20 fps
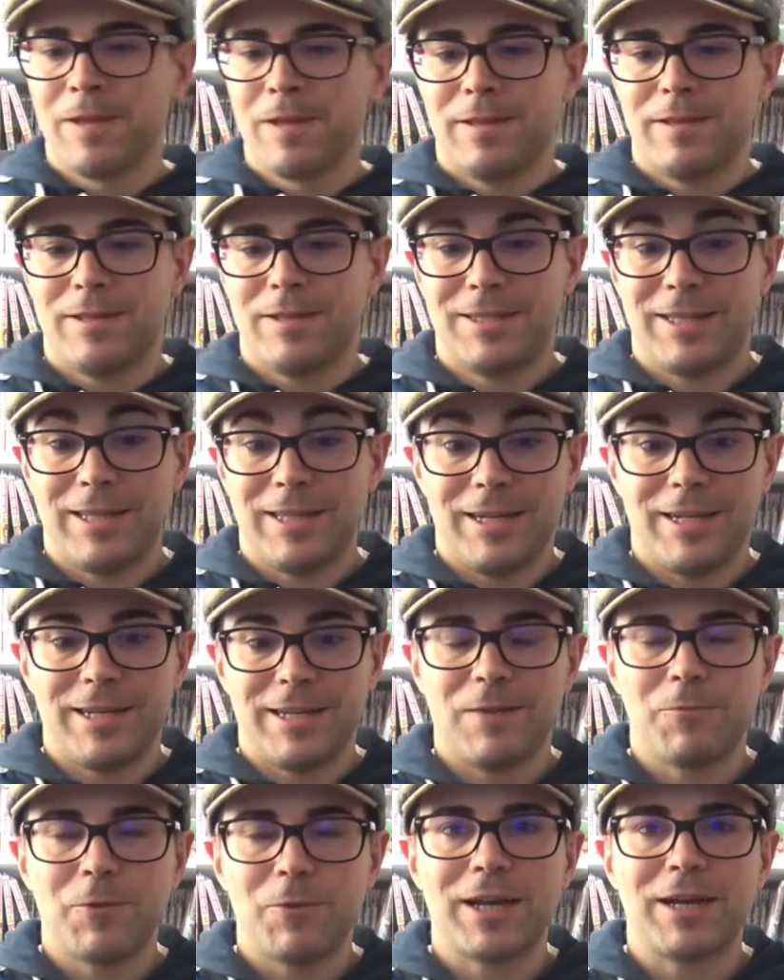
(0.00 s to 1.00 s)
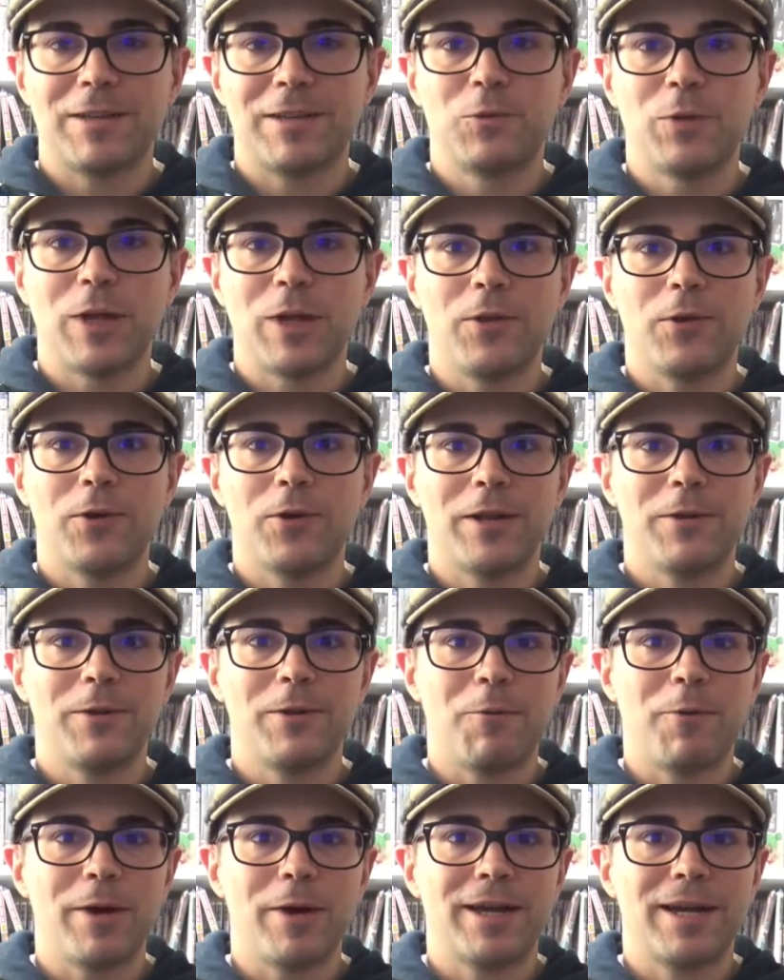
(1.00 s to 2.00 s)
desde tener ya una capturadora y
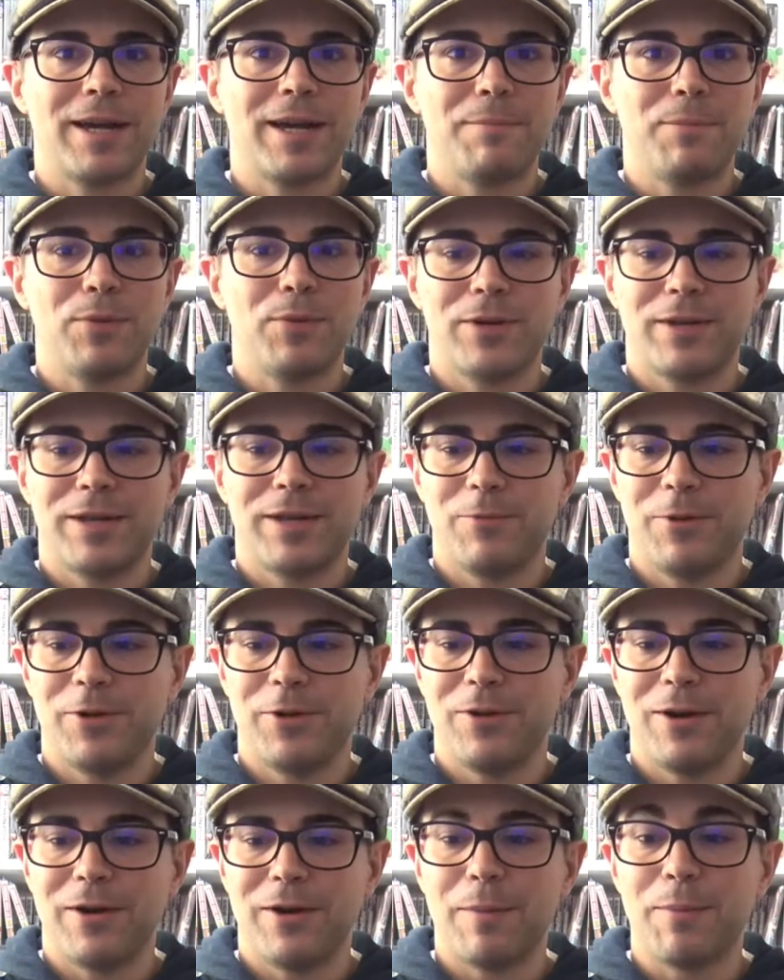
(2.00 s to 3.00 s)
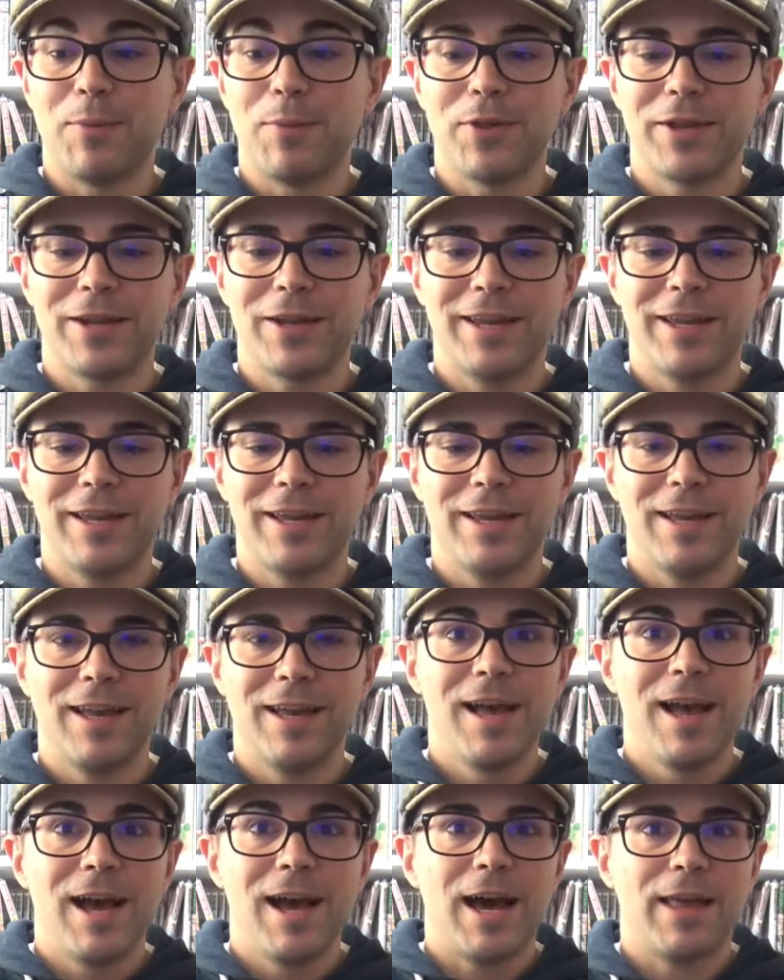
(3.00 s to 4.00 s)
una webcam, porque bueno, ahora podré
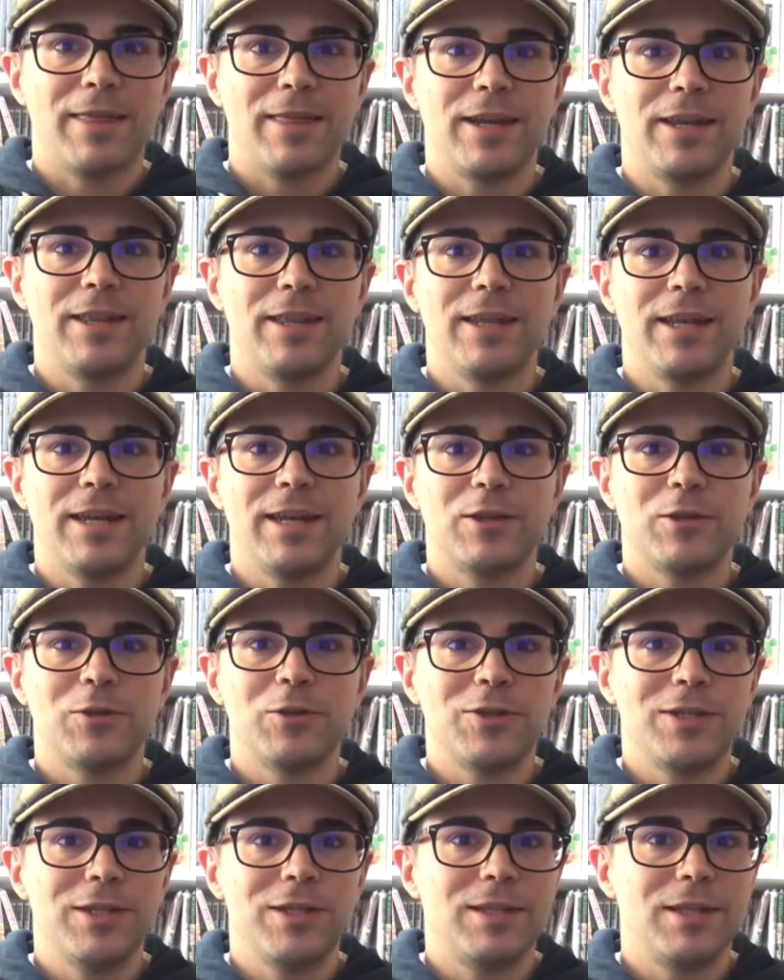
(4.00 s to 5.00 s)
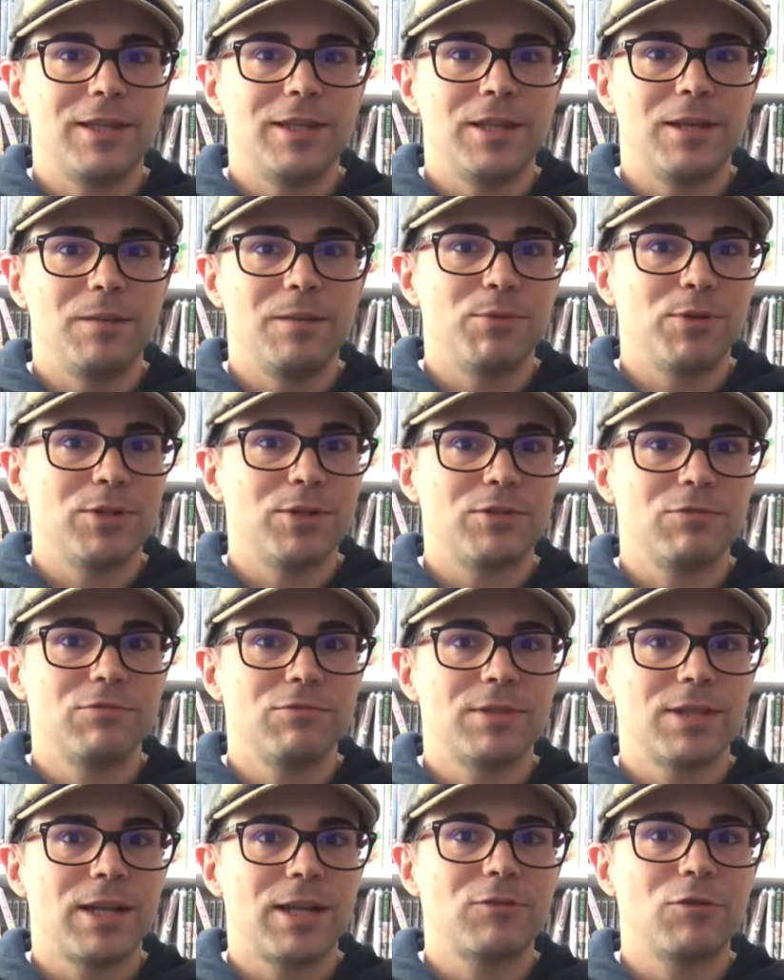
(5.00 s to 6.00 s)
hacer directos y tener pues
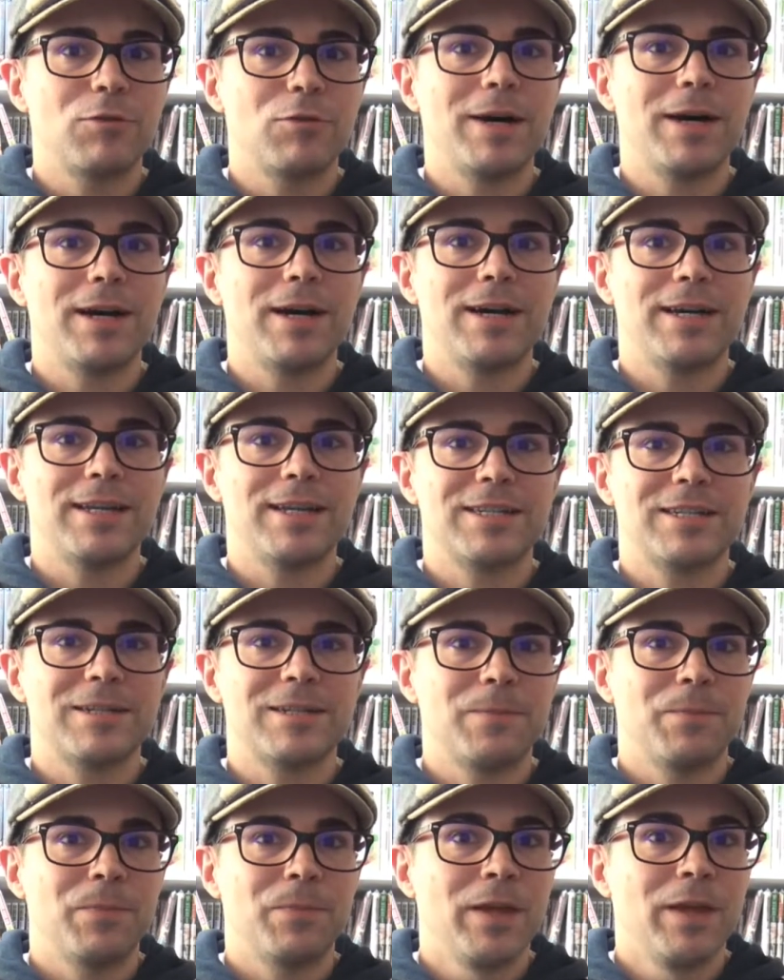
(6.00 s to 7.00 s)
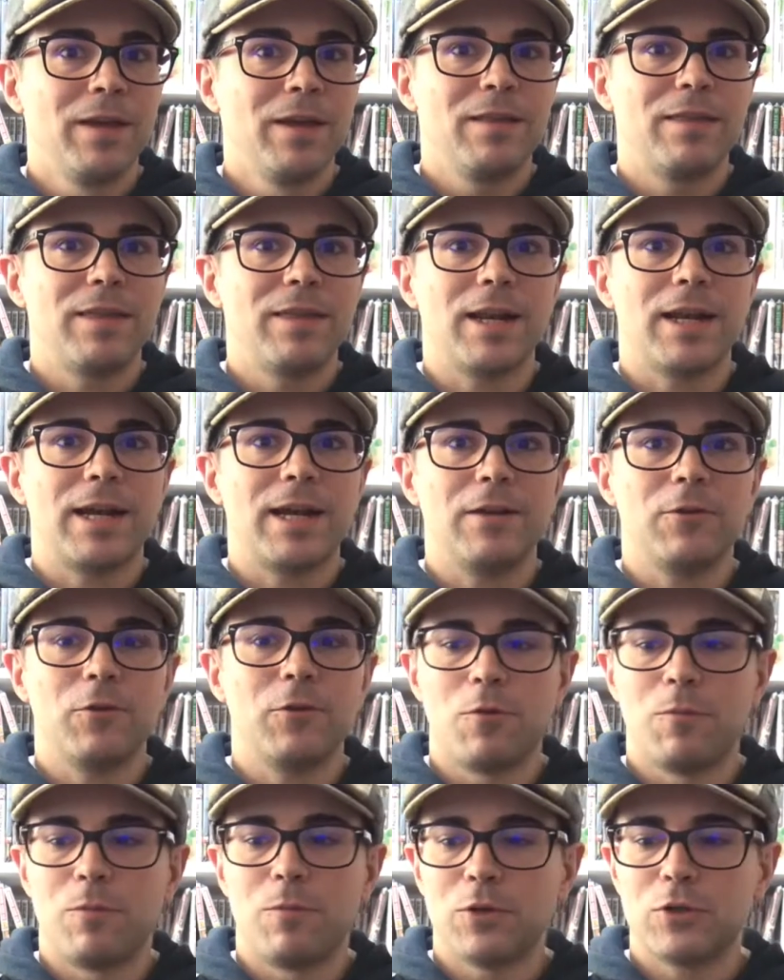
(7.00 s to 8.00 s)
un trato más cercano
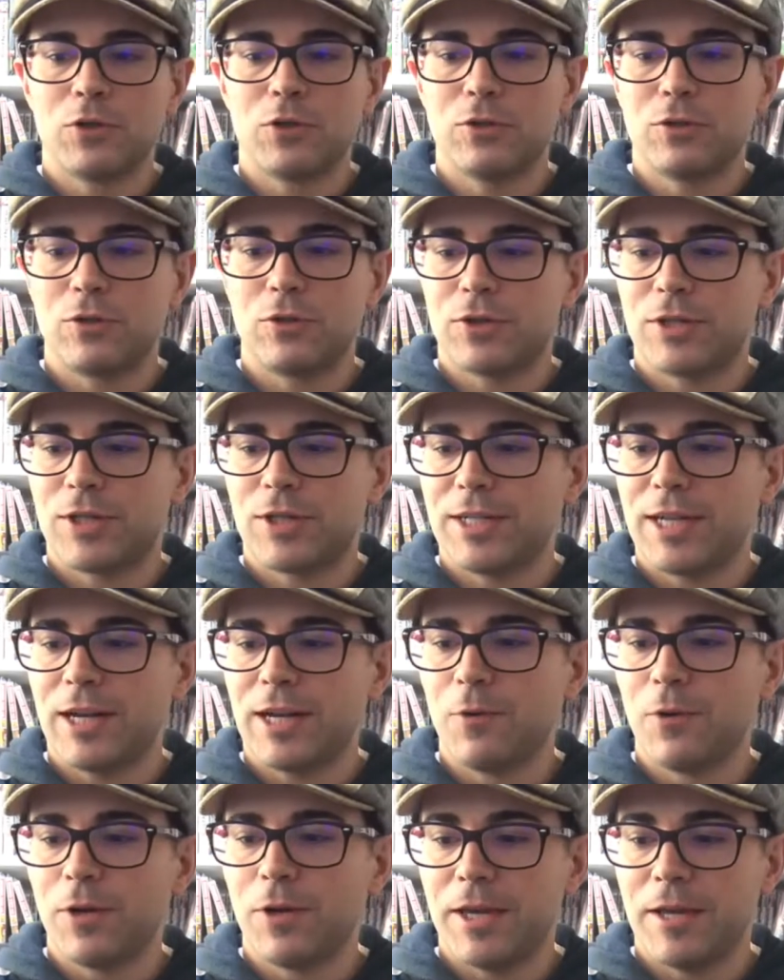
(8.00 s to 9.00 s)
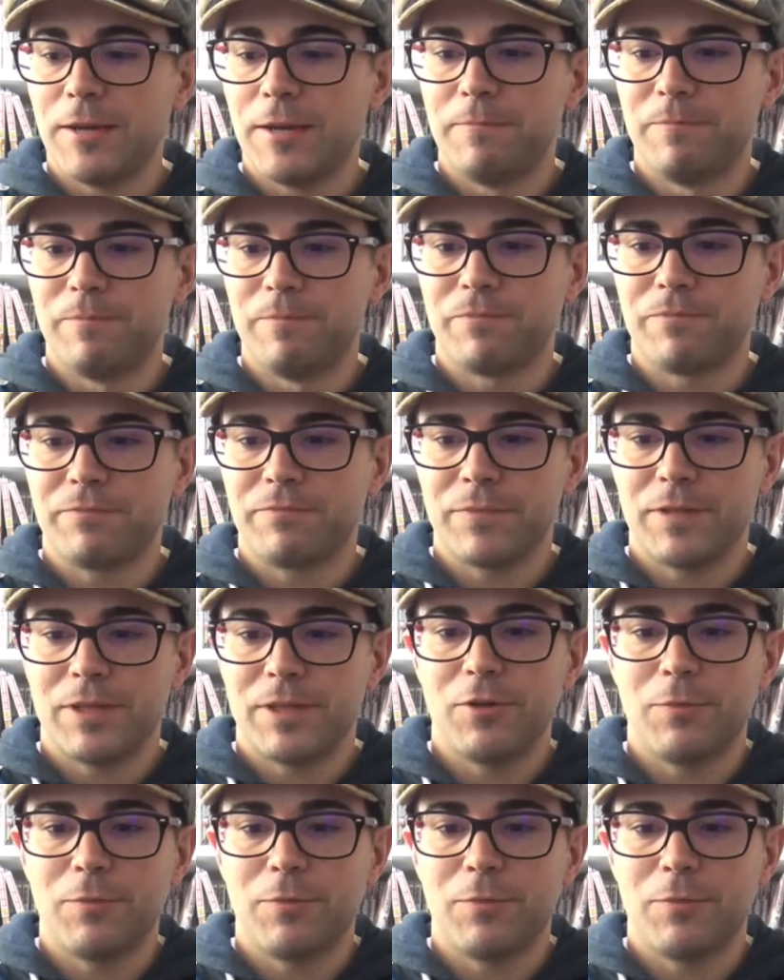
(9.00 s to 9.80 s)
con vosotros, que es algo que, mm,